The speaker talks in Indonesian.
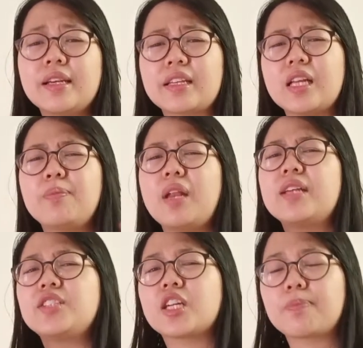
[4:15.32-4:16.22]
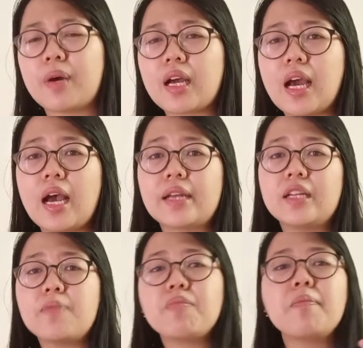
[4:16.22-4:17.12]
kita belajar peka
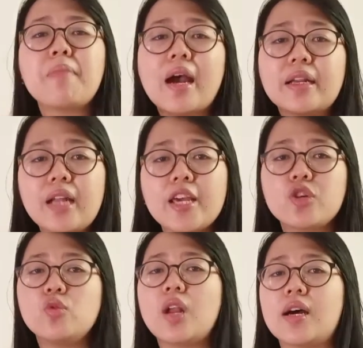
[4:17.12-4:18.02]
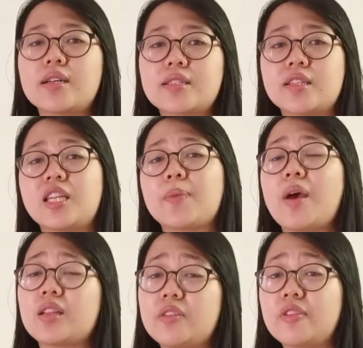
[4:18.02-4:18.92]
dan memaknai ulang
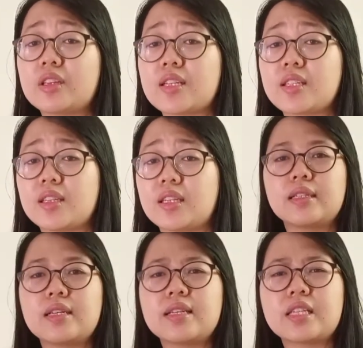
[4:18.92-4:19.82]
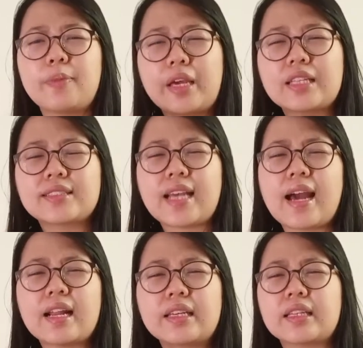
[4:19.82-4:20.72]
setiap aktivitas kita sebagai
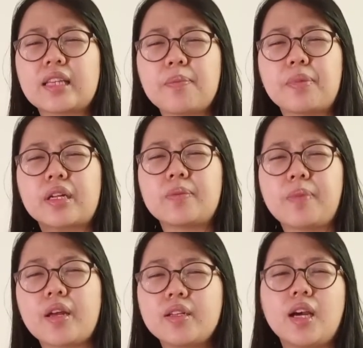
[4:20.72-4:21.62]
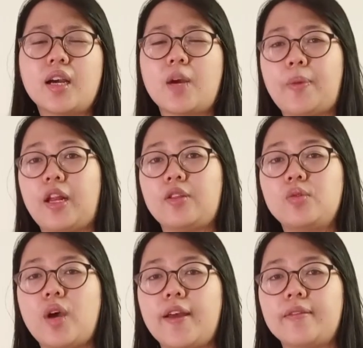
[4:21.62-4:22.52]
cara kita beribadah kepada
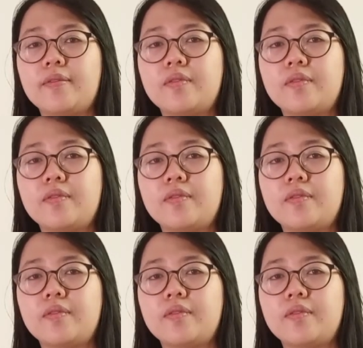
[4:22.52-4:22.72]
Tuhan.